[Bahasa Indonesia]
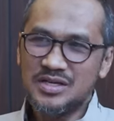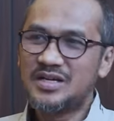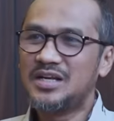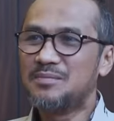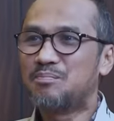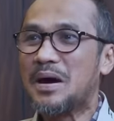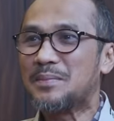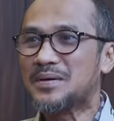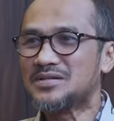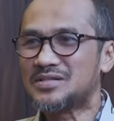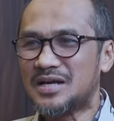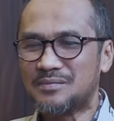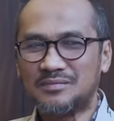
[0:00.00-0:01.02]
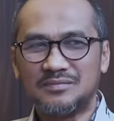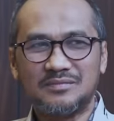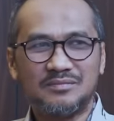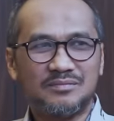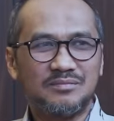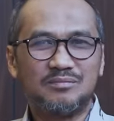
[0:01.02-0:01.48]
negeri Paman Sam.
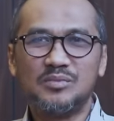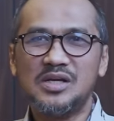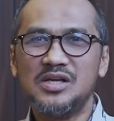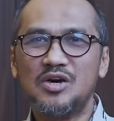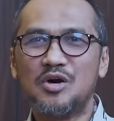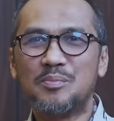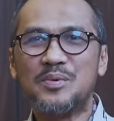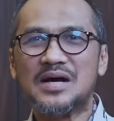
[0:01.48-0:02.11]
Beliau